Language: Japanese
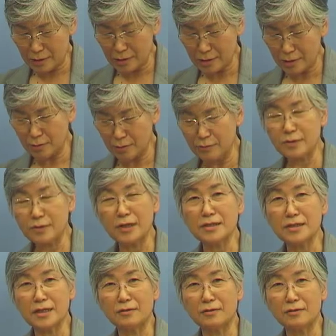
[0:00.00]
その
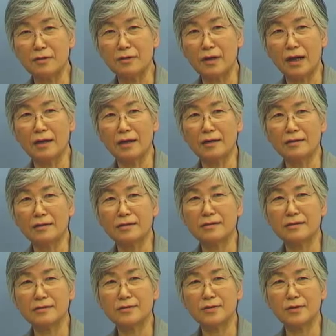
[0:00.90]
見識の深さ
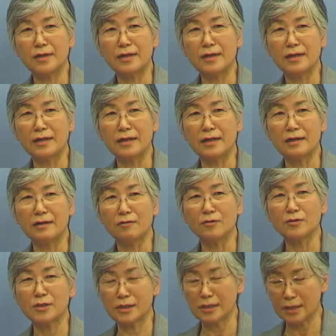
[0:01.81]
とか
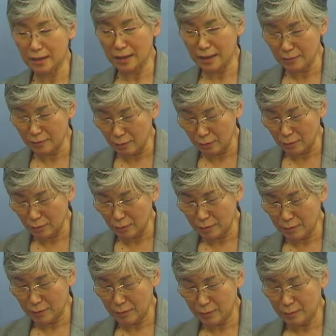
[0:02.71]
それからお
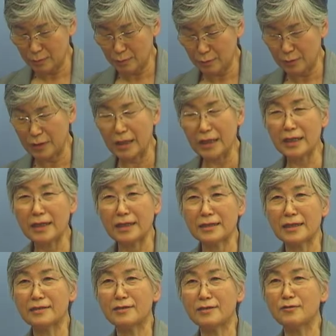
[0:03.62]
力の
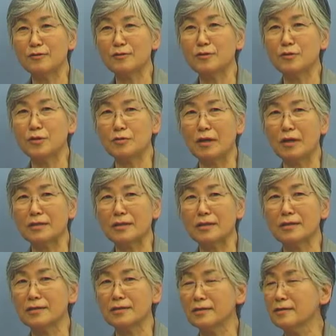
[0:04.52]
この入れ方っ
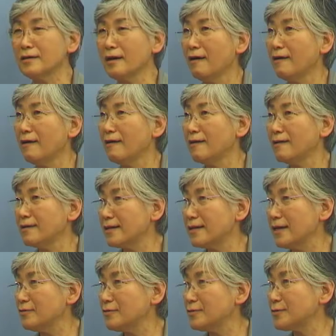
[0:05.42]
ていうのにはただ
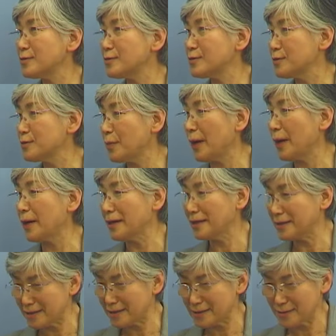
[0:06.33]
ただ敬
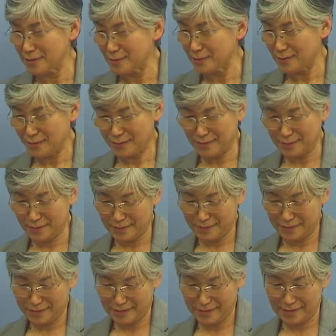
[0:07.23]
服するばかりで
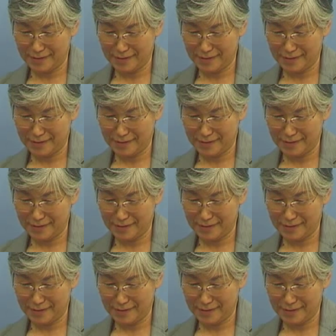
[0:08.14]
す。